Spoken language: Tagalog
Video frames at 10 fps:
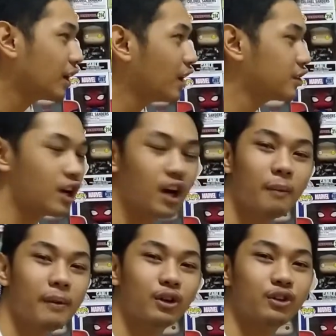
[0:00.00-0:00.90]
At saka
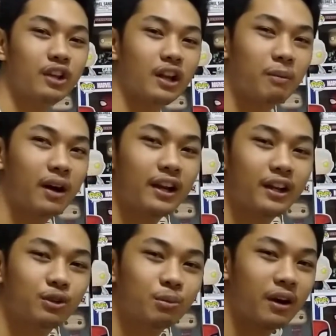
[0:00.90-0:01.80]
meron silang mga
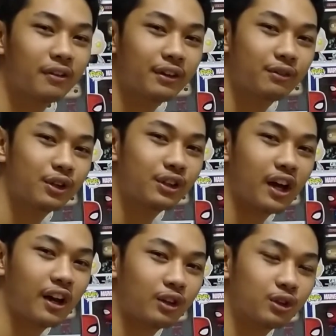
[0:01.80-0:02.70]
lines ng mga favorite
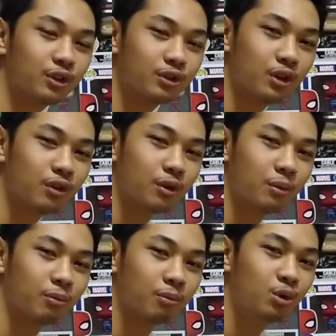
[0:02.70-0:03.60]
characters ko
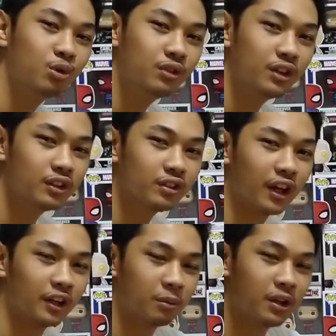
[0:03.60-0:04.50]
from movies,
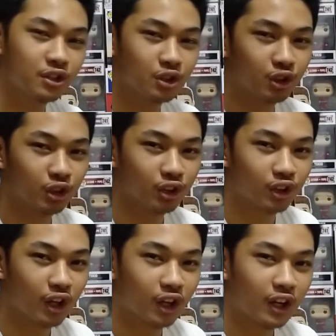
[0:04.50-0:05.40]
animation,
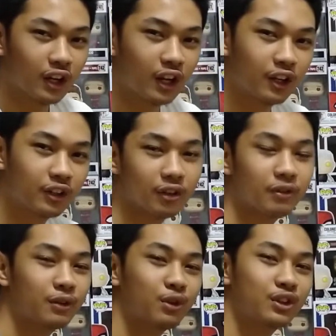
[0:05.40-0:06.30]
lalo na sa
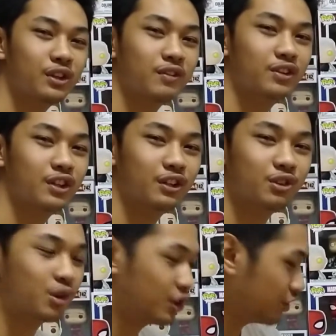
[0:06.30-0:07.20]
favorite TV
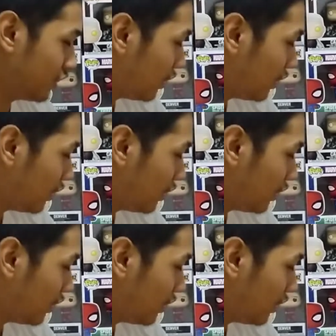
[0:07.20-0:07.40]
series ko ngayon sa